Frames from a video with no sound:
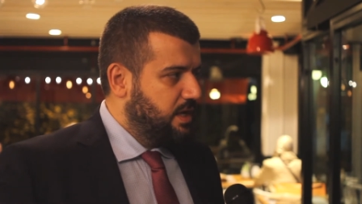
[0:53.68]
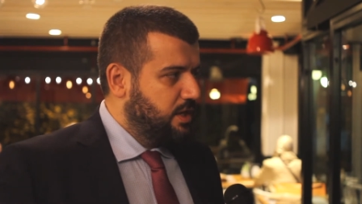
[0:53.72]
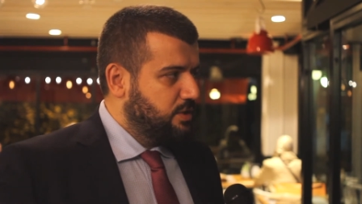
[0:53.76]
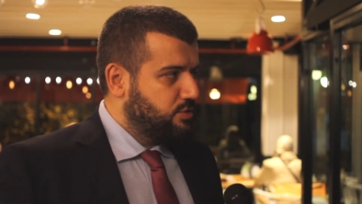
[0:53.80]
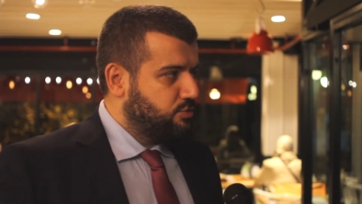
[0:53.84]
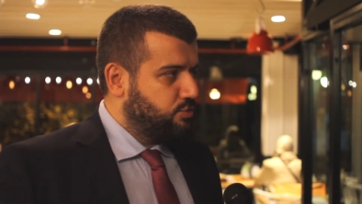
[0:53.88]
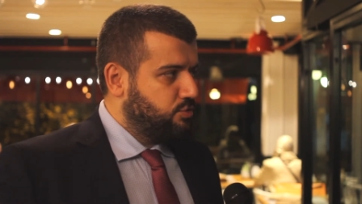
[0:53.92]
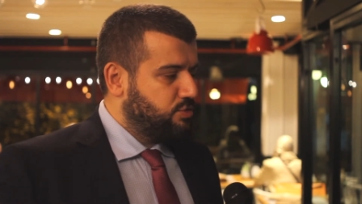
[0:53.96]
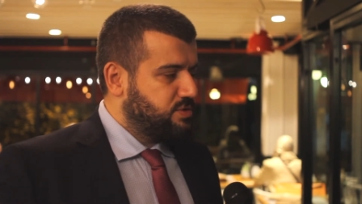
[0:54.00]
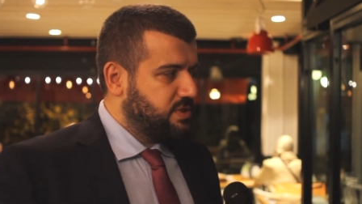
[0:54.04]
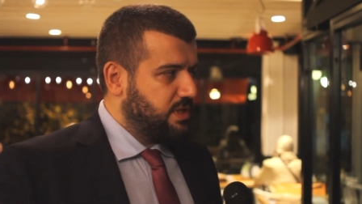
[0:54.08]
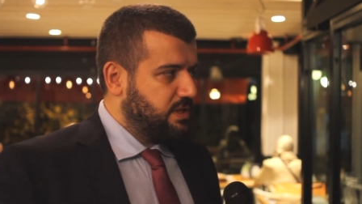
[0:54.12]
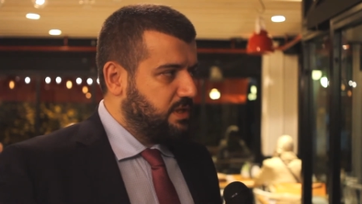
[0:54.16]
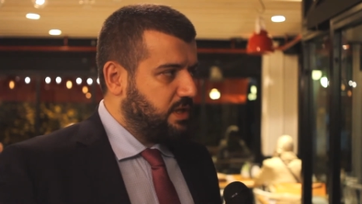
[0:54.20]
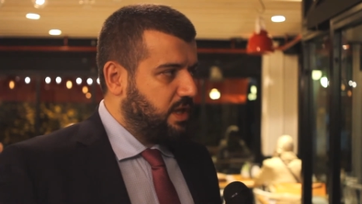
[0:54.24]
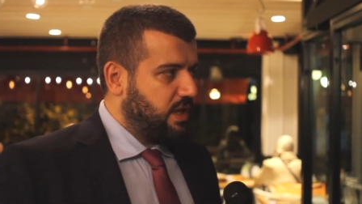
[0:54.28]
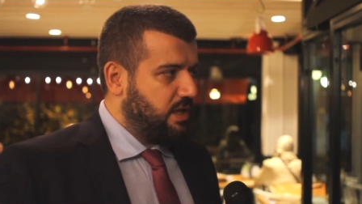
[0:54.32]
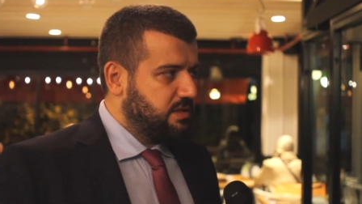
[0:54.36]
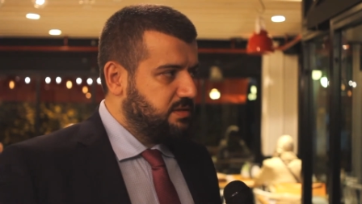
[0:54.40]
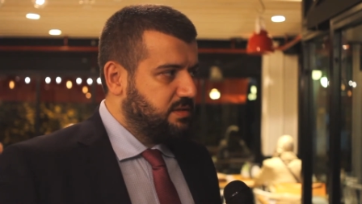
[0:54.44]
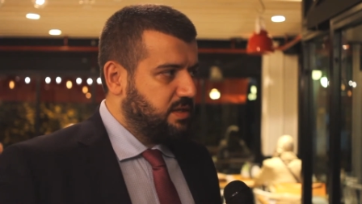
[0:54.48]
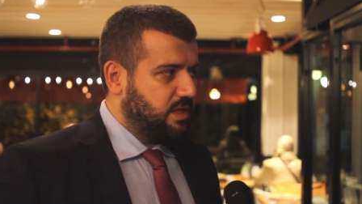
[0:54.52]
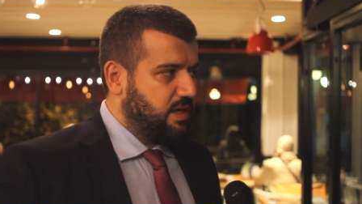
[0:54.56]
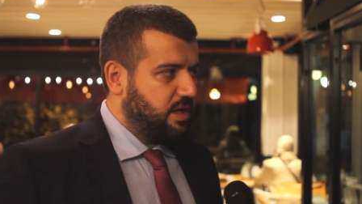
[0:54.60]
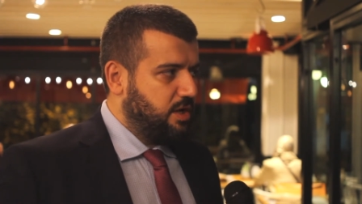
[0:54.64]
TürkSat
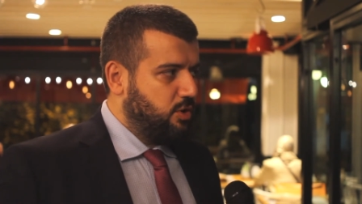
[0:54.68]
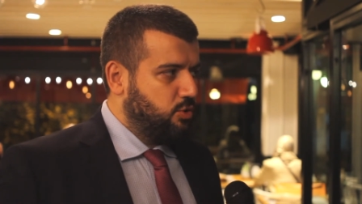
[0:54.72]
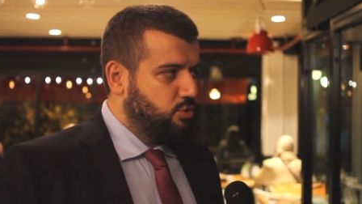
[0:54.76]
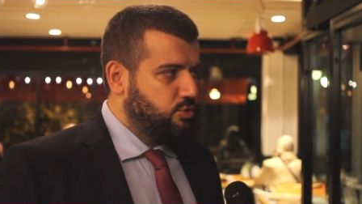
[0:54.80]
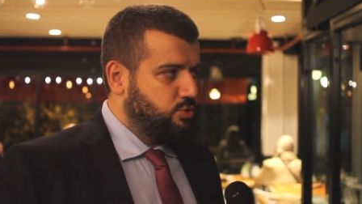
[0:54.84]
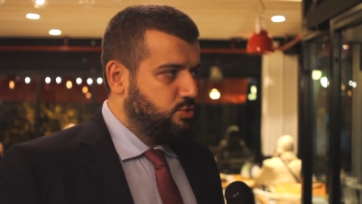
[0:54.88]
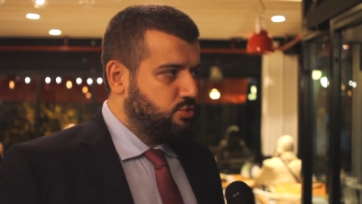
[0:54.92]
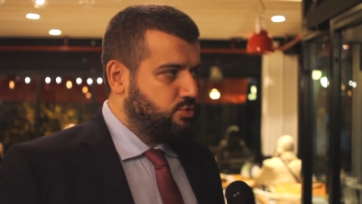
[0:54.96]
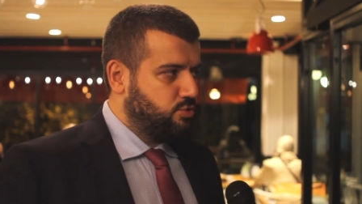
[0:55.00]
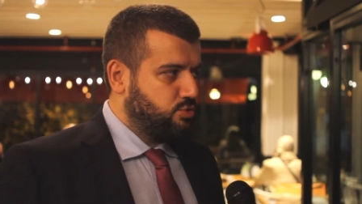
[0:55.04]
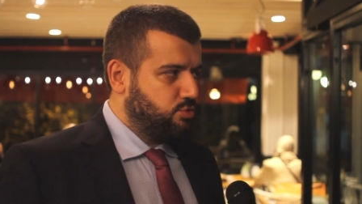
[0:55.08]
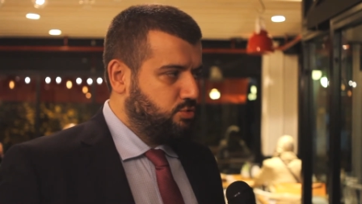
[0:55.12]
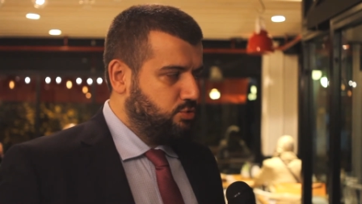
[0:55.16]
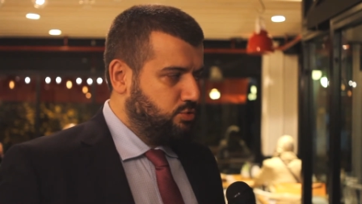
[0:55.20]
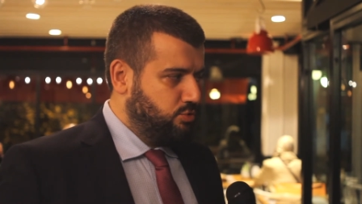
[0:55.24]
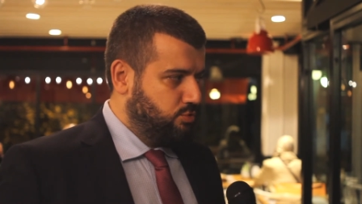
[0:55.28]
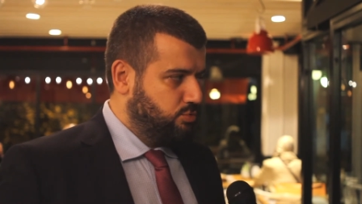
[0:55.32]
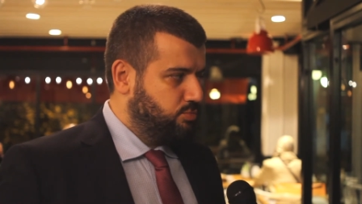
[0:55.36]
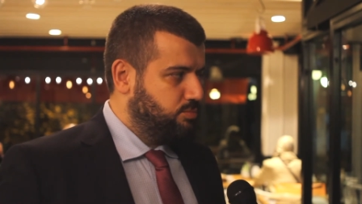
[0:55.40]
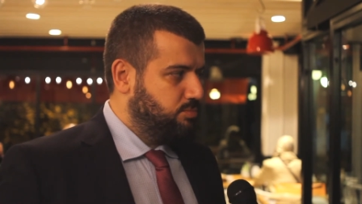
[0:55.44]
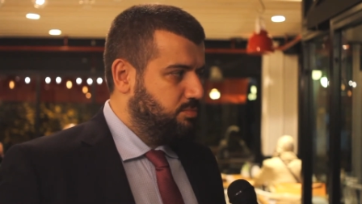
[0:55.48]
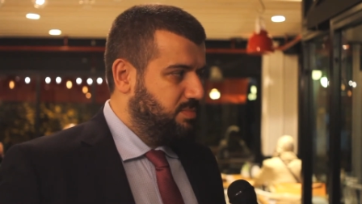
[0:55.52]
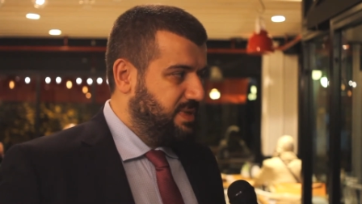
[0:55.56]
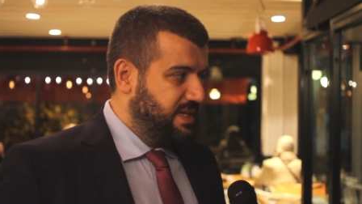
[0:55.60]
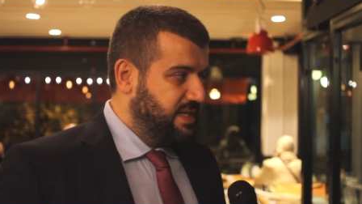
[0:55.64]
6A uydusunun
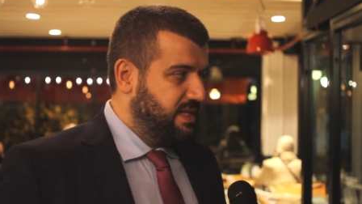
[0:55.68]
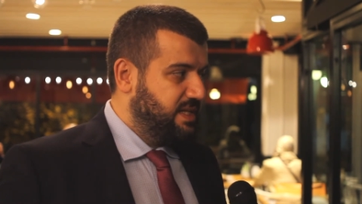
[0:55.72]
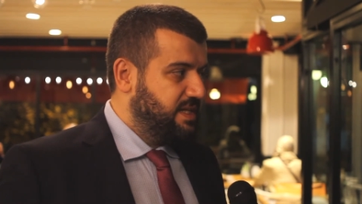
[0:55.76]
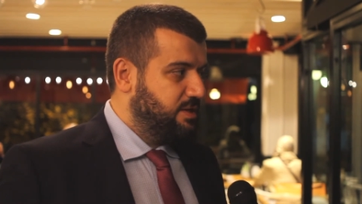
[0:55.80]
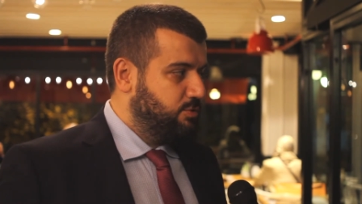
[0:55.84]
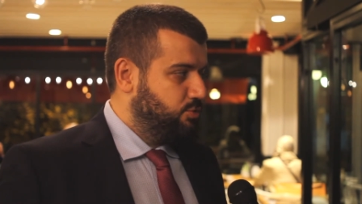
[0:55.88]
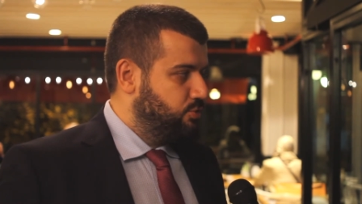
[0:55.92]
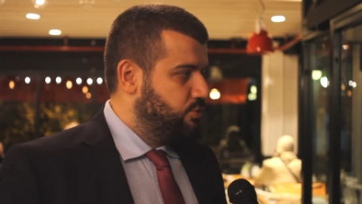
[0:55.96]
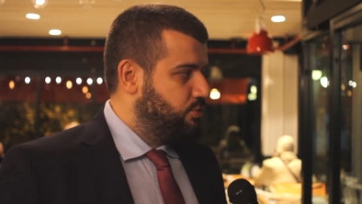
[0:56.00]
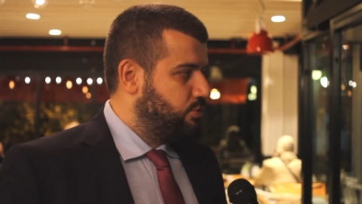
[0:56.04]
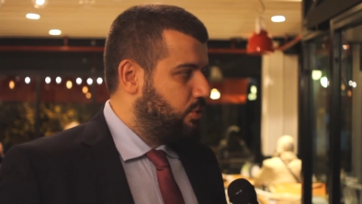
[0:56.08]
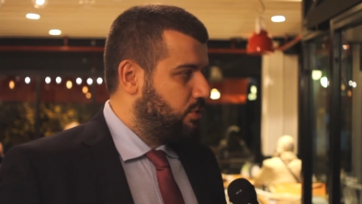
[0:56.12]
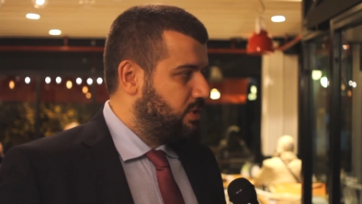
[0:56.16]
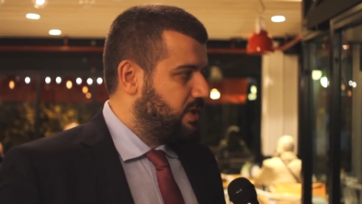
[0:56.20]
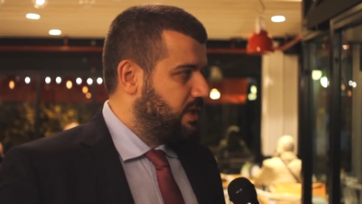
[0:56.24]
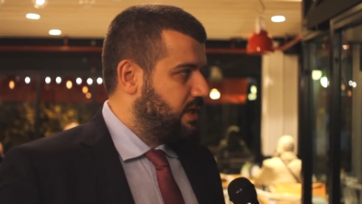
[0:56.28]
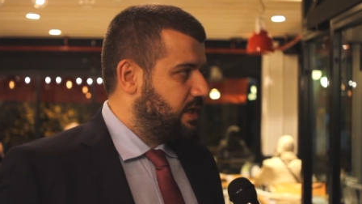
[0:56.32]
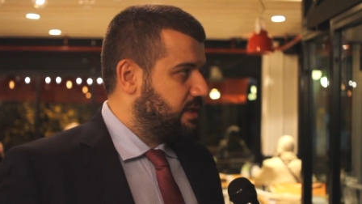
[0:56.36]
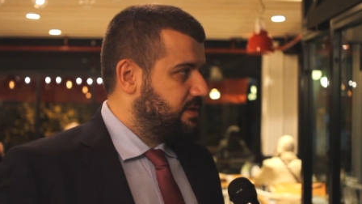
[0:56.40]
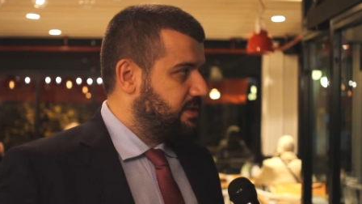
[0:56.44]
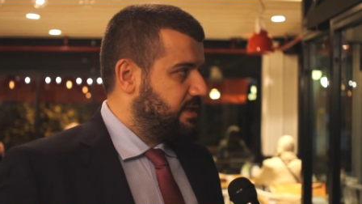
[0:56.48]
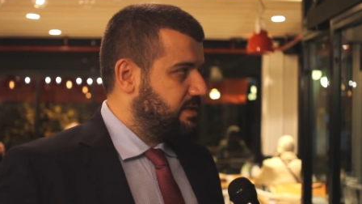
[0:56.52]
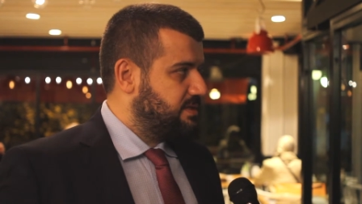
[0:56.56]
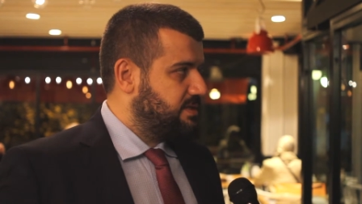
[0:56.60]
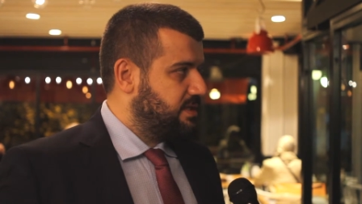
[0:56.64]
milli uydu
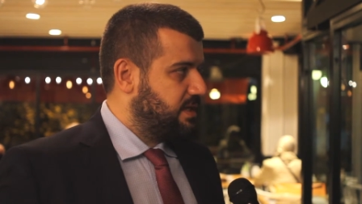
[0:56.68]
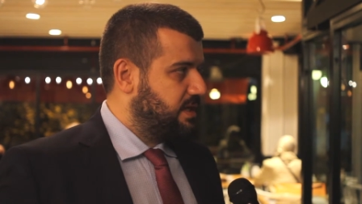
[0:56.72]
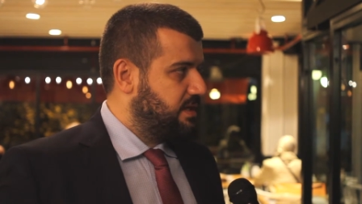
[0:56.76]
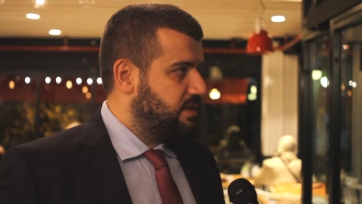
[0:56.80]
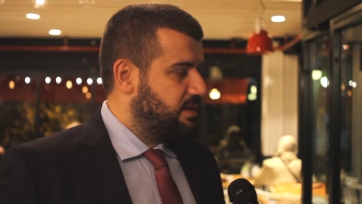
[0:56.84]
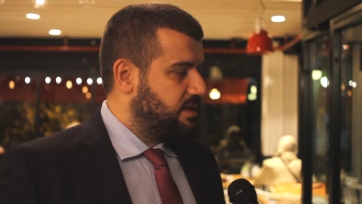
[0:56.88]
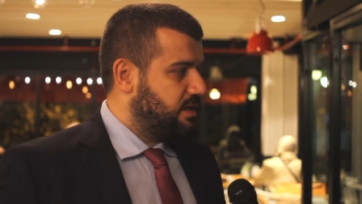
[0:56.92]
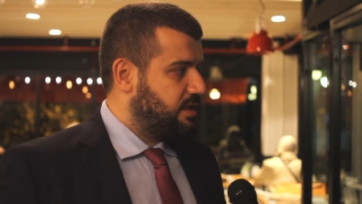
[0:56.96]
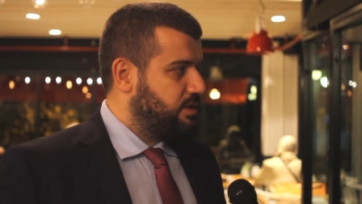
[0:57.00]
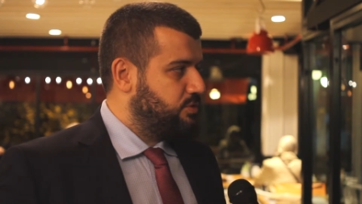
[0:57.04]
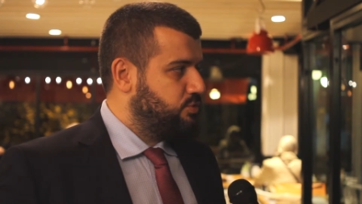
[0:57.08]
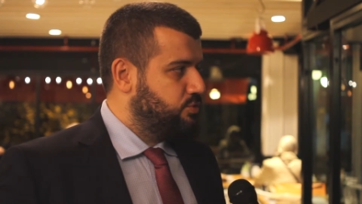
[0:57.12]
olarak tasarlanan